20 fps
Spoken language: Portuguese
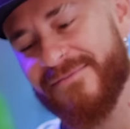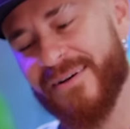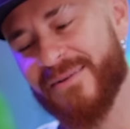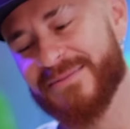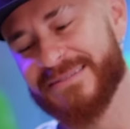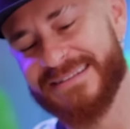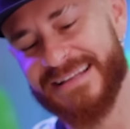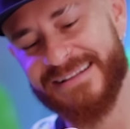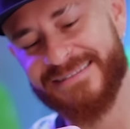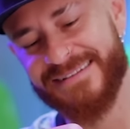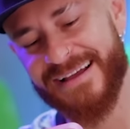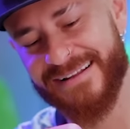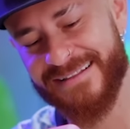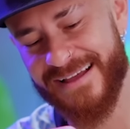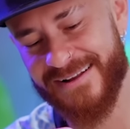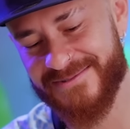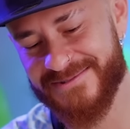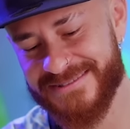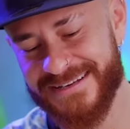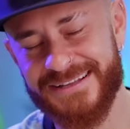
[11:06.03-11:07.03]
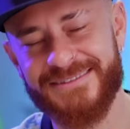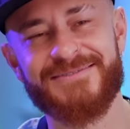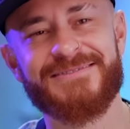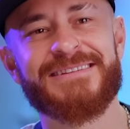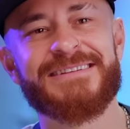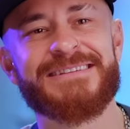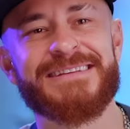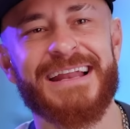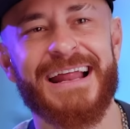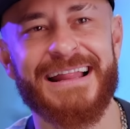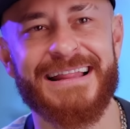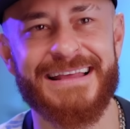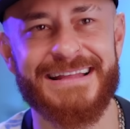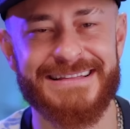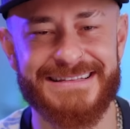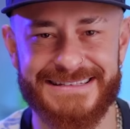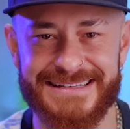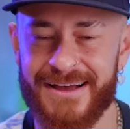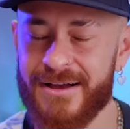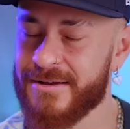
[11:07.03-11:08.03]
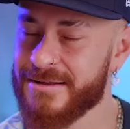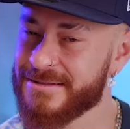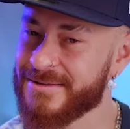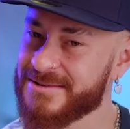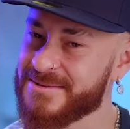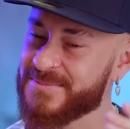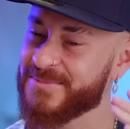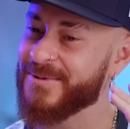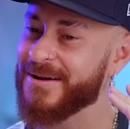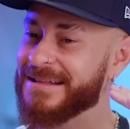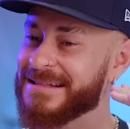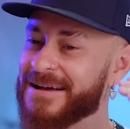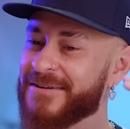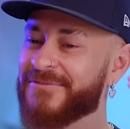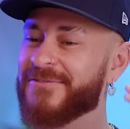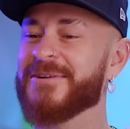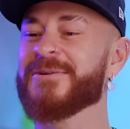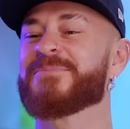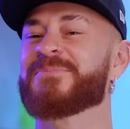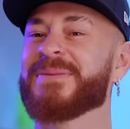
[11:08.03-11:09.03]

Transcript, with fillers: Vamos tentar dar um jeito de tirar na edição. Então, tipo, ainda foi o